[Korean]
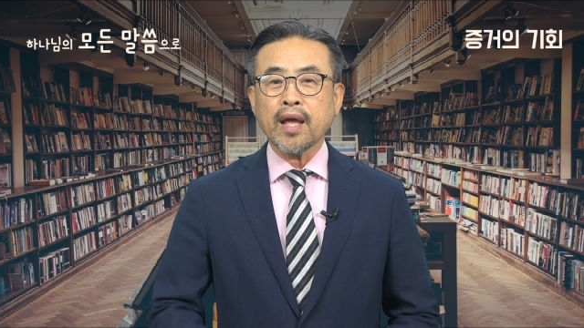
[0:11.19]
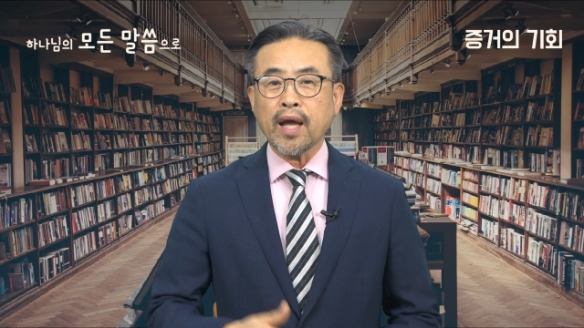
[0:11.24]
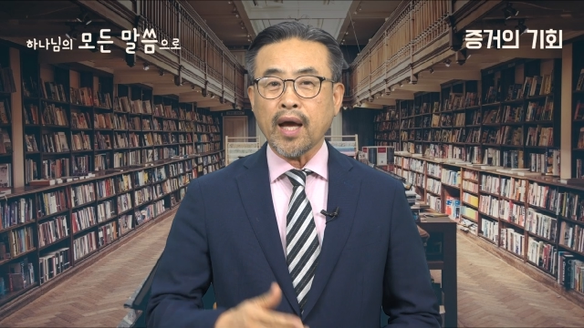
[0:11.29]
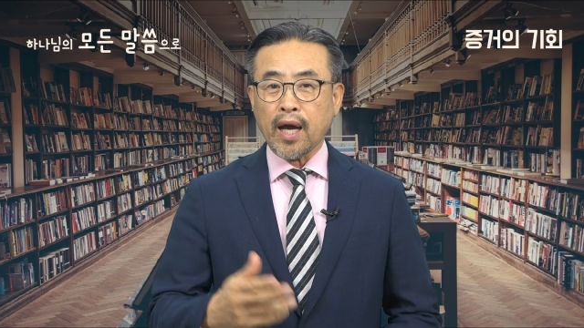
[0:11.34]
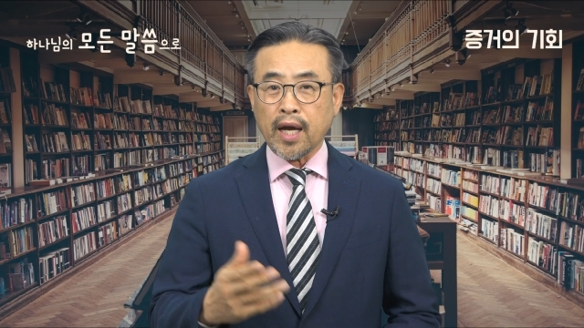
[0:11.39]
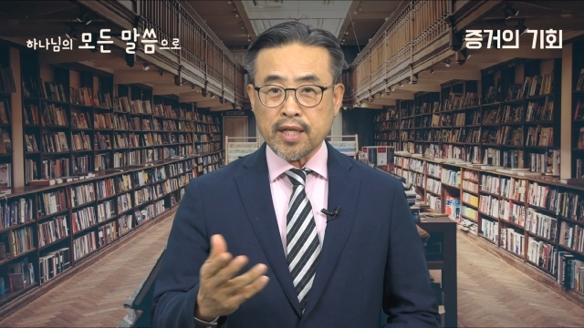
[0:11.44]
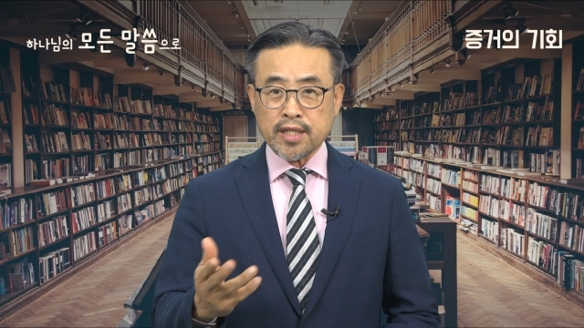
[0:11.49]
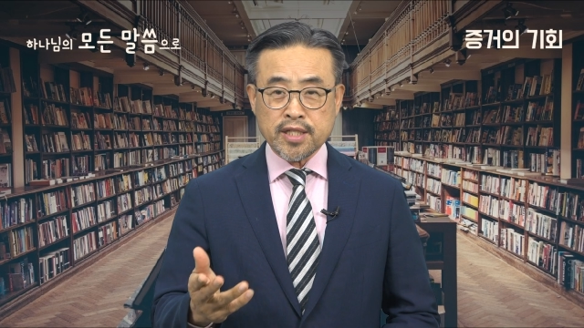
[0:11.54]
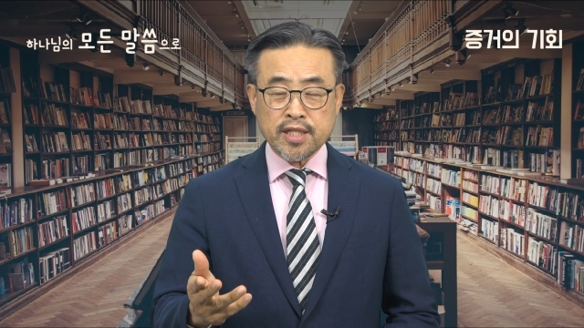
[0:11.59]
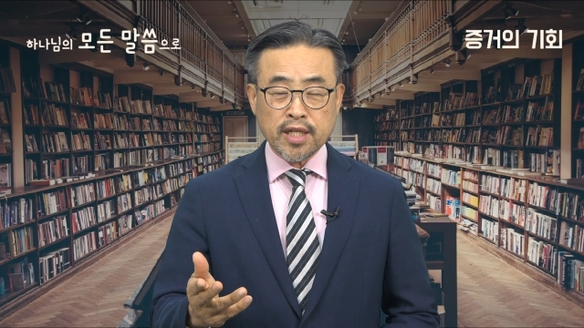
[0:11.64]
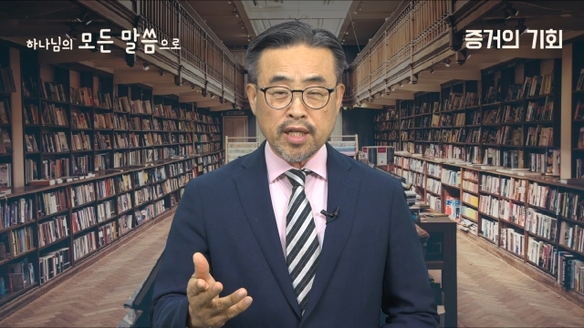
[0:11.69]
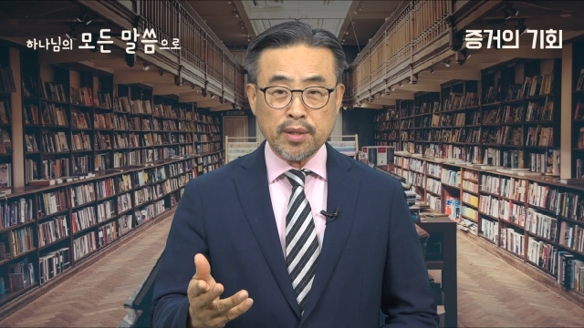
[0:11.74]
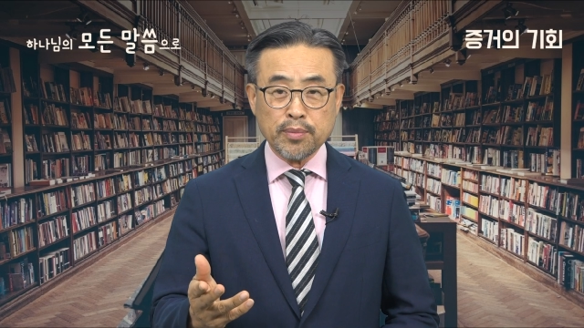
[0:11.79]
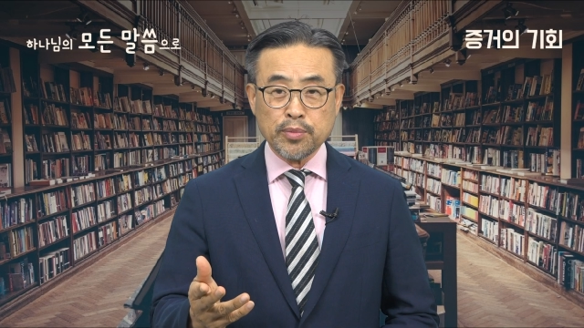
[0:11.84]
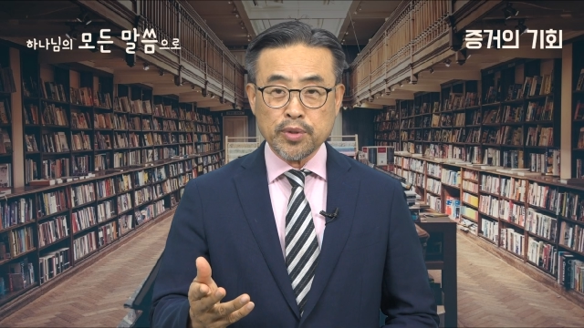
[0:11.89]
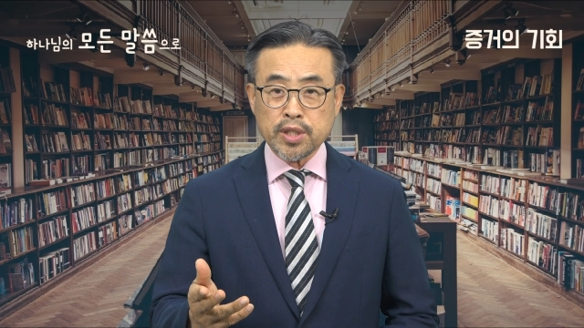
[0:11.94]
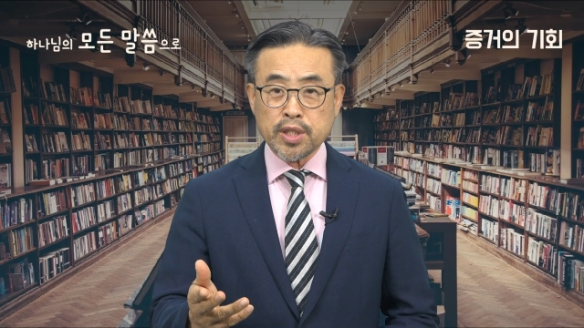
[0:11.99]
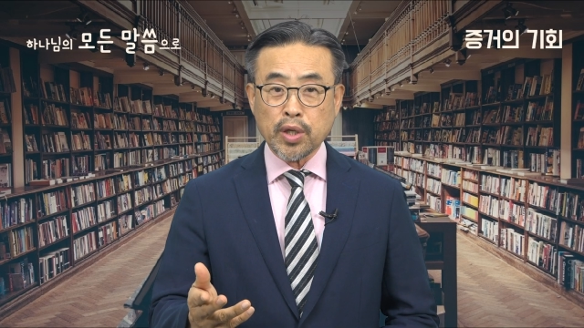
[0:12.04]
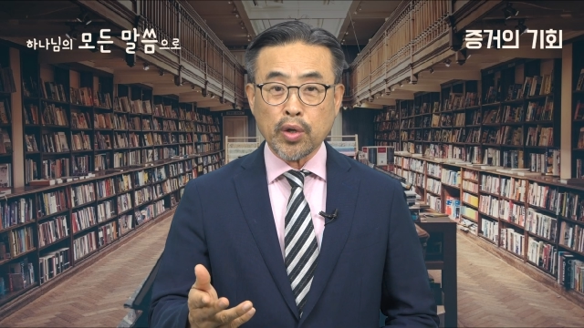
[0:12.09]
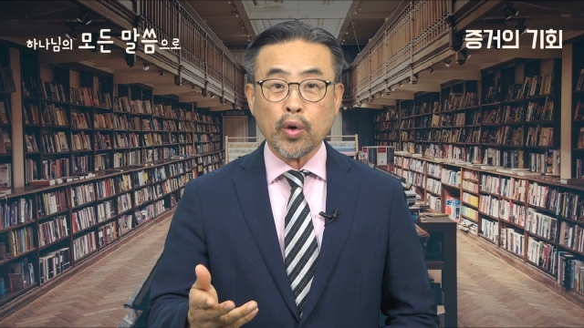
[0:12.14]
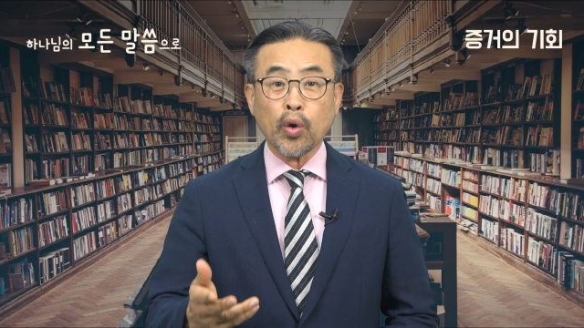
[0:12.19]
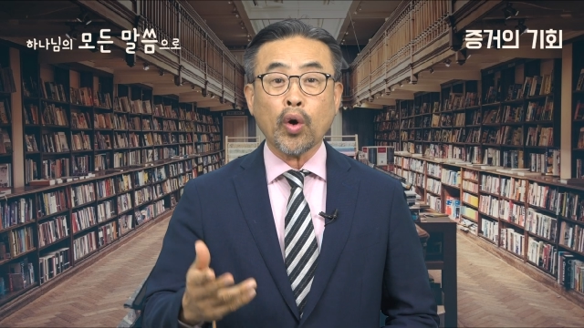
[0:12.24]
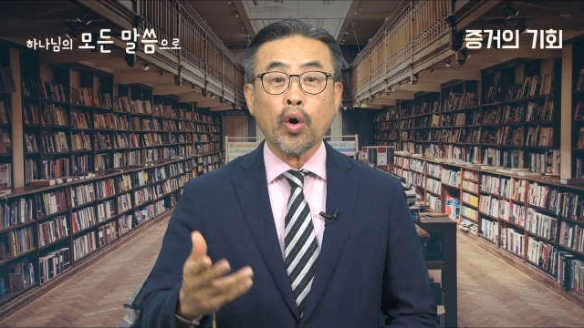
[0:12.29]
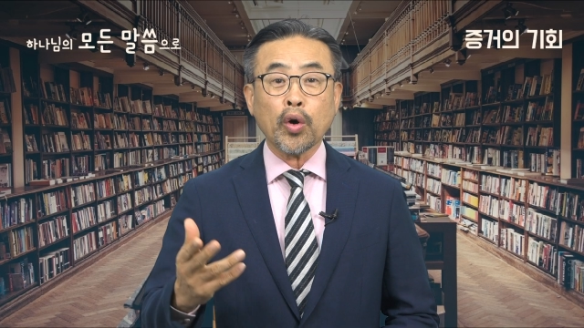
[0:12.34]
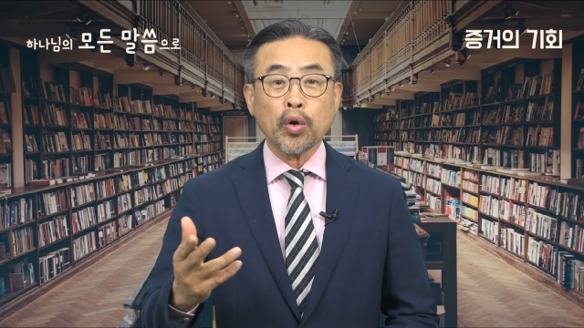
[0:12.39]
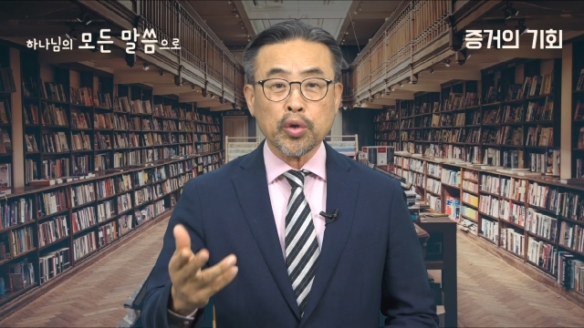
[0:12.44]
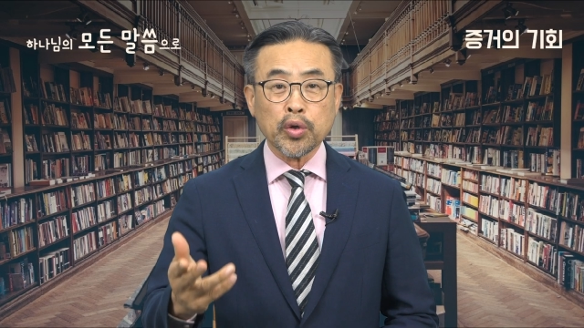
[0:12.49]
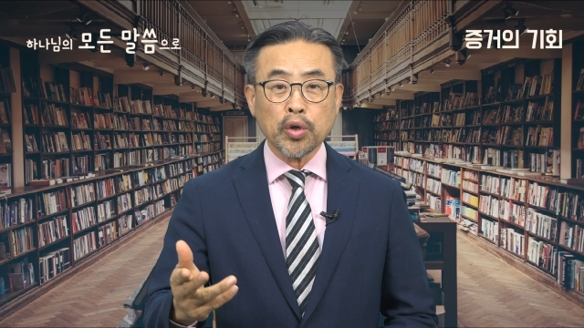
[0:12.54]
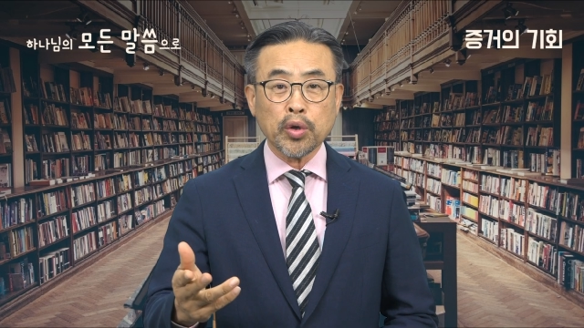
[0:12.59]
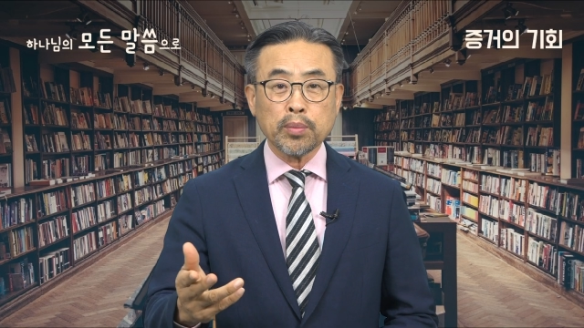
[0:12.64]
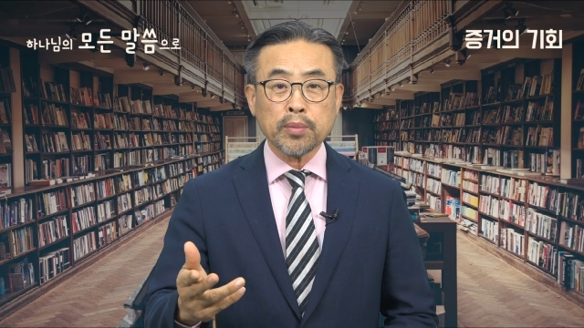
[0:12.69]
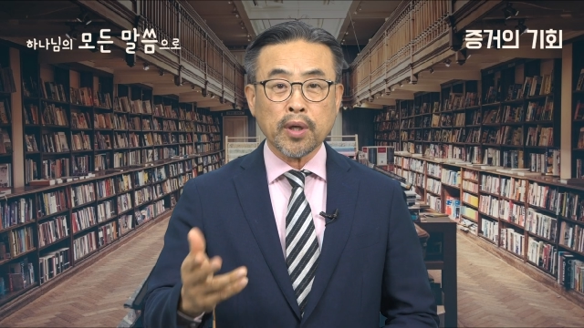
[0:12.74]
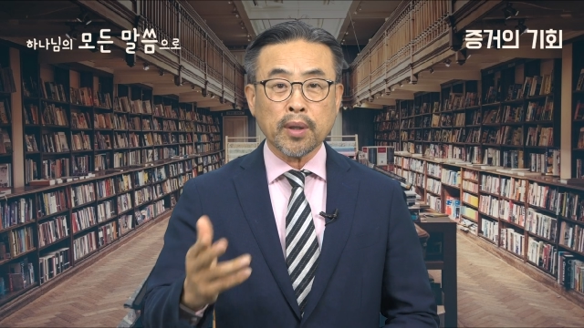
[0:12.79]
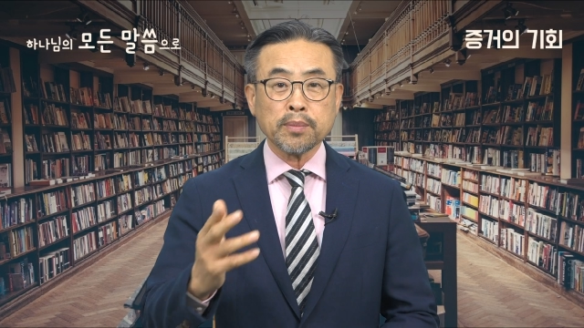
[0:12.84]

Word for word: 안식일 문제로 어려움은